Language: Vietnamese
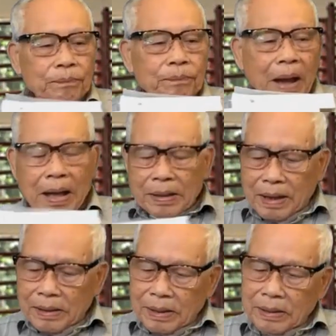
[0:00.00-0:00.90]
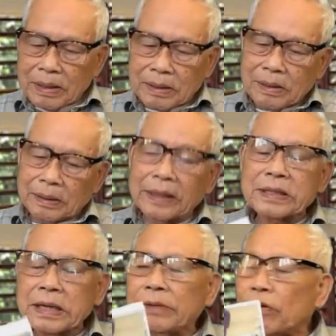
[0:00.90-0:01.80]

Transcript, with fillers: nhà, nhà, nhà tiến sĩ